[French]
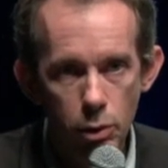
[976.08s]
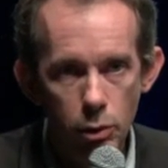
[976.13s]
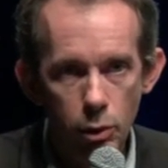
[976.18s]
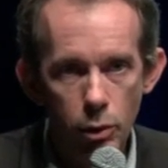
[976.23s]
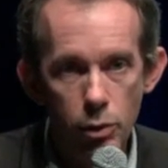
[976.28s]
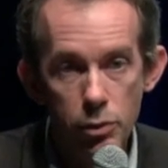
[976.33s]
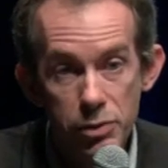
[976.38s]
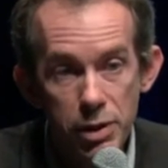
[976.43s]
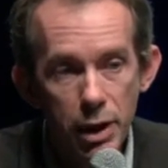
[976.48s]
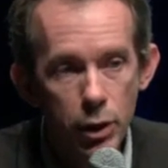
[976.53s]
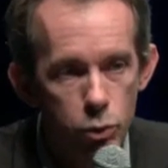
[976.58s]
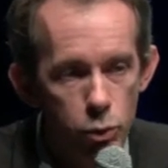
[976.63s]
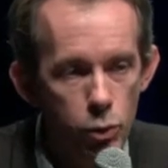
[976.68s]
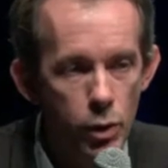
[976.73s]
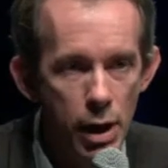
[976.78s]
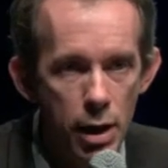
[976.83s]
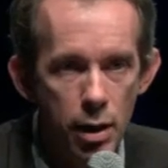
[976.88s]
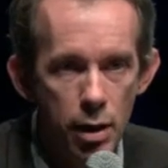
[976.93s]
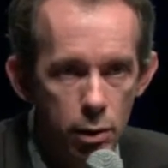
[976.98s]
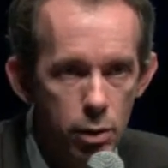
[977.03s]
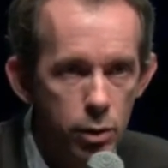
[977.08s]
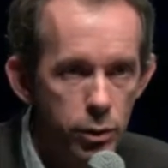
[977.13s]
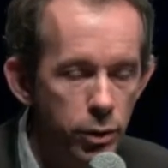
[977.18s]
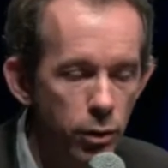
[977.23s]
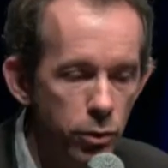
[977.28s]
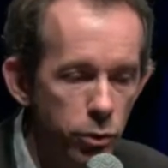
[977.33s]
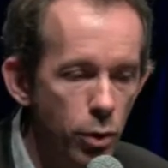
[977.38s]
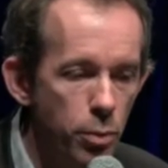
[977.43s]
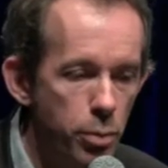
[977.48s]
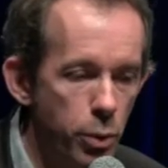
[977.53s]
euh, virtuel
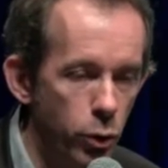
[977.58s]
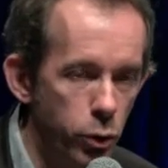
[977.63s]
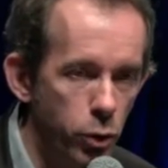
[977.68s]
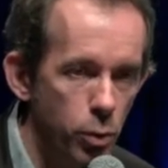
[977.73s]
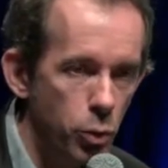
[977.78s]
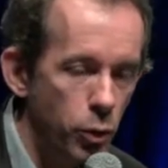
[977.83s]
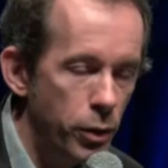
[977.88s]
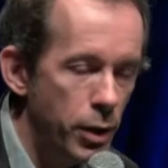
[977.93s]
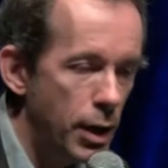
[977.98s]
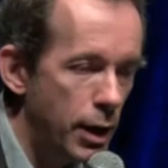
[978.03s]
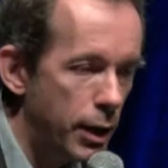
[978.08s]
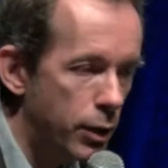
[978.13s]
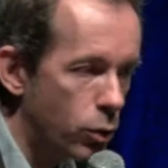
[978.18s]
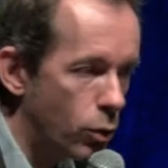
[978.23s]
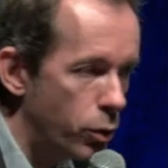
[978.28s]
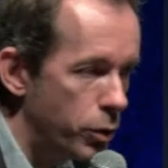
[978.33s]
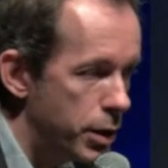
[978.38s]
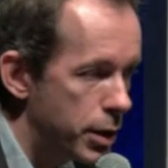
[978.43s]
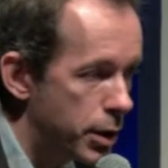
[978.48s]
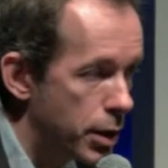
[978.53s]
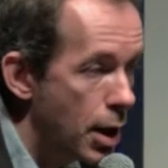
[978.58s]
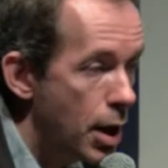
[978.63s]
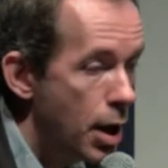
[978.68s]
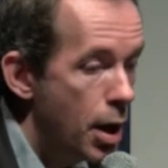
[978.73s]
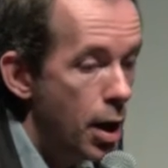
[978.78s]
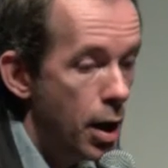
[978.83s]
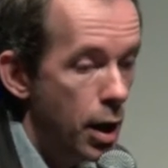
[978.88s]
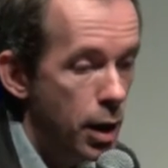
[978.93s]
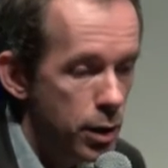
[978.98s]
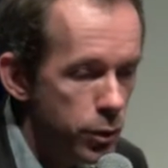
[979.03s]
dans un porte-monnaie électronique.
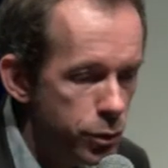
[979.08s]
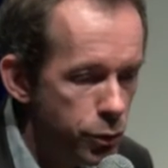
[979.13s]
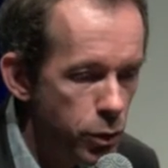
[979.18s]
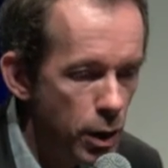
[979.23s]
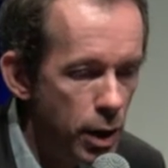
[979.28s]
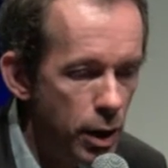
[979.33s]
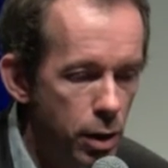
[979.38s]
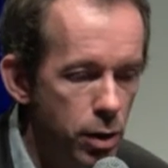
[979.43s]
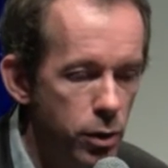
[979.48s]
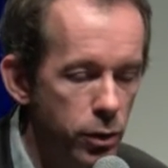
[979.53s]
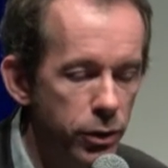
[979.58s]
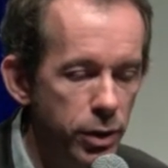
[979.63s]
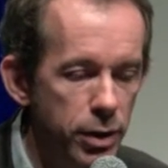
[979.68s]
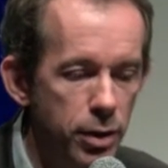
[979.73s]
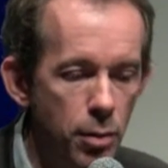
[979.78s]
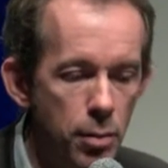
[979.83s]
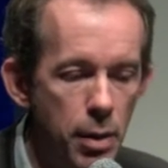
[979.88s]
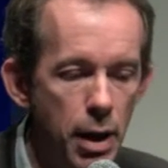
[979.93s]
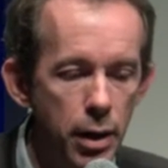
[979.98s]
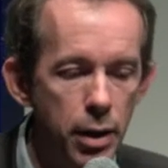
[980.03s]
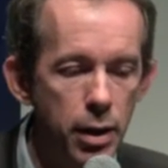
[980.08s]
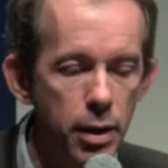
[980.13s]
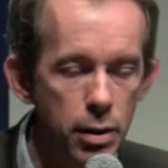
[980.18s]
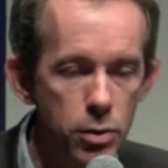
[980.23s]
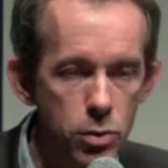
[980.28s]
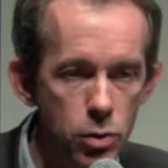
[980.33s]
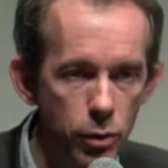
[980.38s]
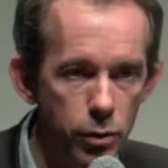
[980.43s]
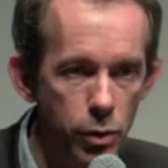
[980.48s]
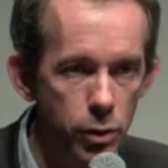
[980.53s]
Et une fois que c'est
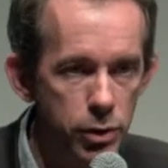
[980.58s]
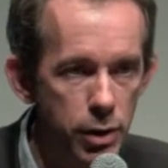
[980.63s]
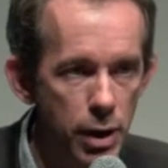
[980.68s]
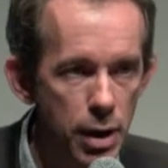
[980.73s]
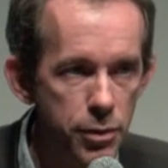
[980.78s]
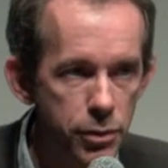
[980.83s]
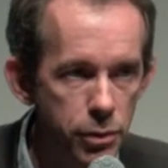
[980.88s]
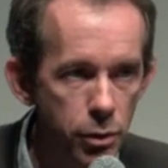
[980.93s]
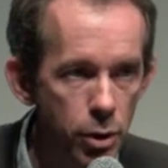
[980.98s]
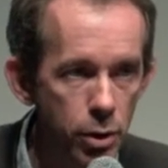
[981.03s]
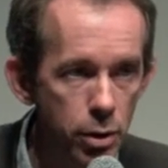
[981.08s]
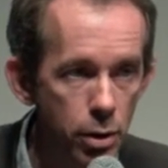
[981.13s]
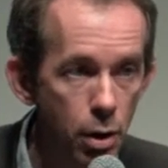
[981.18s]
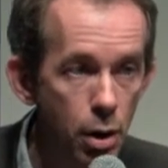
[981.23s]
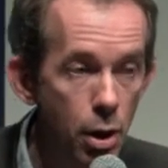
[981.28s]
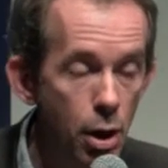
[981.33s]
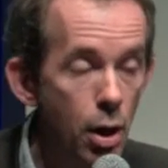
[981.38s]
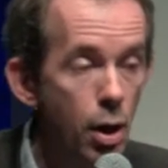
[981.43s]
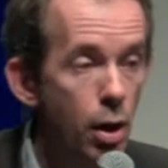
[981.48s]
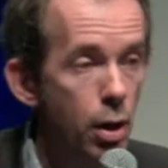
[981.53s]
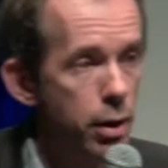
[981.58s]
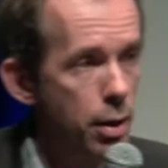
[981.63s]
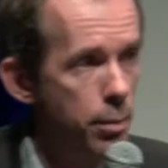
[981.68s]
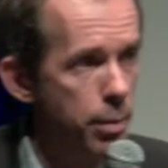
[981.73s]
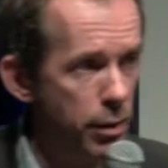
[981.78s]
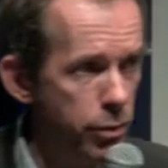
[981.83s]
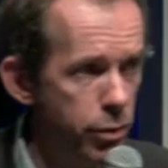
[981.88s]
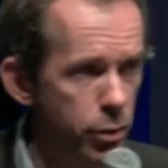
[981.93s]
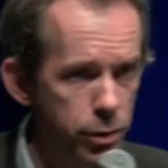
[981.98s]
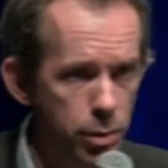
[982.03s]
embarqué sur votre téléphone, il n'y a
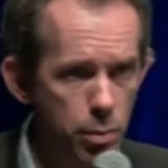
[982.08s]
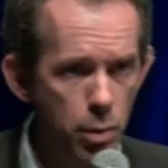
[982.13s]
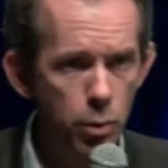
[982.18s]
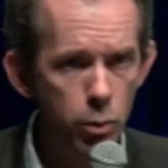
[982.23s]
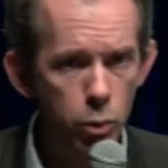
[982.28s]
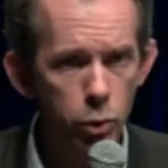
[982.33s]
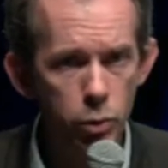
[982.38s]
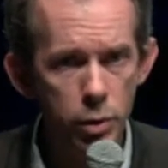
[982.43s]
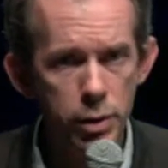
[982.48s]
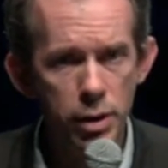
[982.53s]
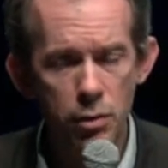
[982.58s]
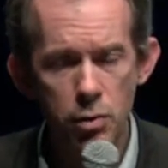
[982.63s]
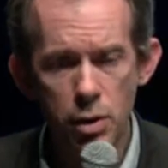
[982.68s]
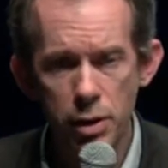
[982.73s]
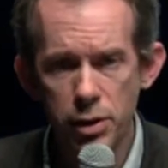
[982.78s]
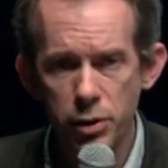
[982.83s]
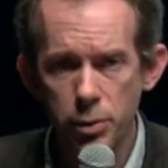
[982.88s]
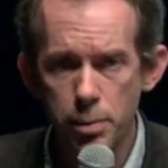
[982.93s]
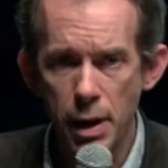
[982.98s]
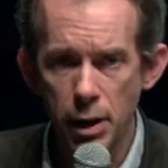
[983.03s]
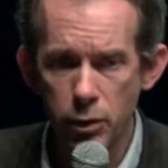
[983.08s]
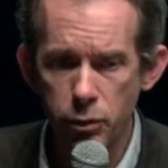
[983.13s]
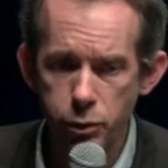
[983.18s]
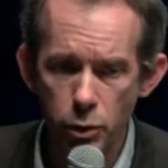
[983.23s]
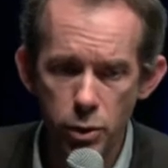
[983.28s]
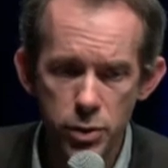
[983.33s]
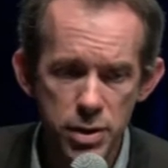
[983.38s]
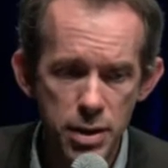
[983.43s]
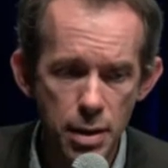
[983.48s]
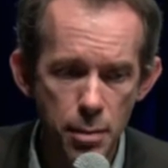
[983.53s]
pas forcément besoin d'avoir des
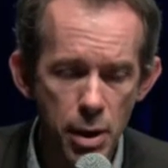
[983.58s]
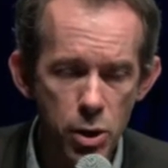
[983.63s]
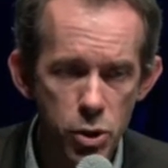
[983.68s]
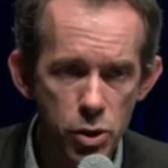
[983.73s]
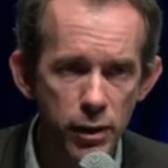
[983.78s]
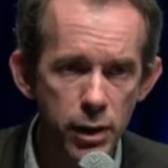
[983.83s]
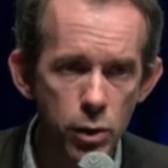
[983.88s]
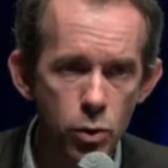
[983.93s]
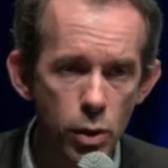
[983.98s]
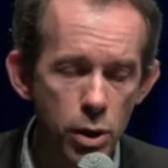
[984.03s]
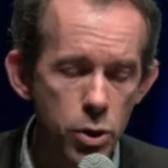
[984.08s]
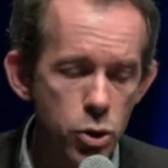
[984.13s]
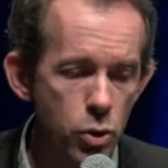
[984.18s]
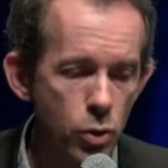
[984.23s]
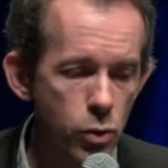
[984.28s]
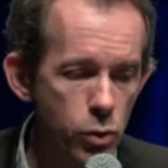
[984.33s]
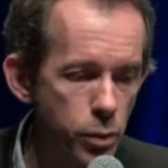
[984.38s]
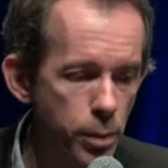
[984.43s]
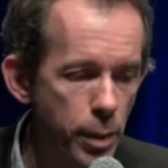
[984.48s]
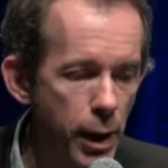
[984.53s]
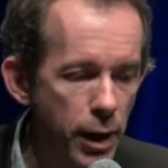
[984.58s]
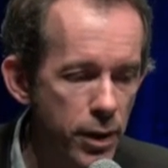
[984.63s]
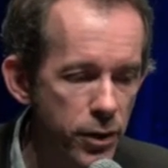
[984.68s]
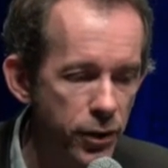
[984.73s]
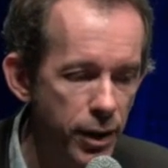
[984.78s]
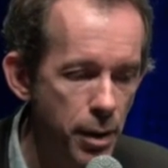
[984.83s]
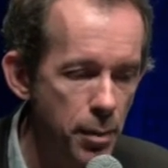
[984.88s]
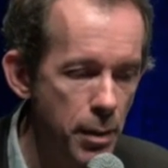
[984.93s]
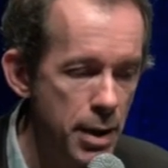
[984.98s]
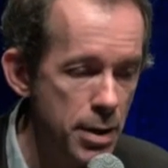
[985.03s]
smartphones, ça marche avec de l'échange par
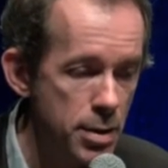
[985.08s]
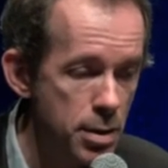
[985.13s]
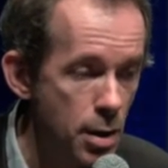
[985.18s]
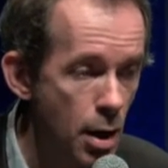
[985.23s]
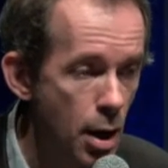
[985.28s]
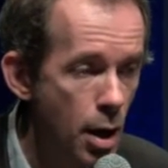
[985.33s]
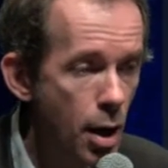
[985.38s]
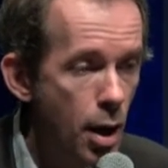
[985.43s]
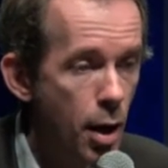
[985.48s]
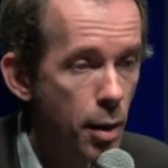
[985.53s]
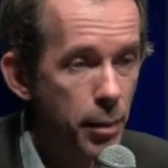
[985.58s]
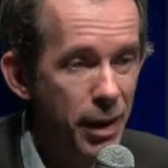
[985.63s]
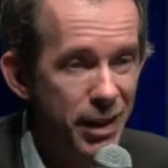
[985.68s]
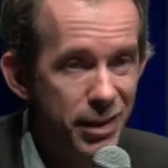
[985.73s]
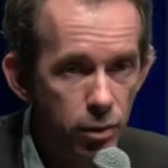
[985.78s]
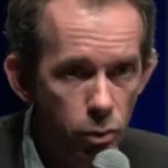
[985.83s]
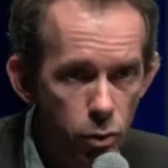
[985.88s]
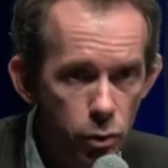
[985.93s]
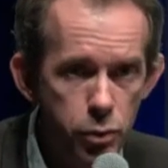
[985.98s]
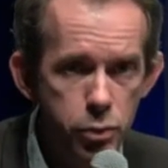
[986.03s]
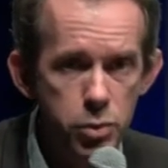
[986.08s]
SMS. Bah, tant que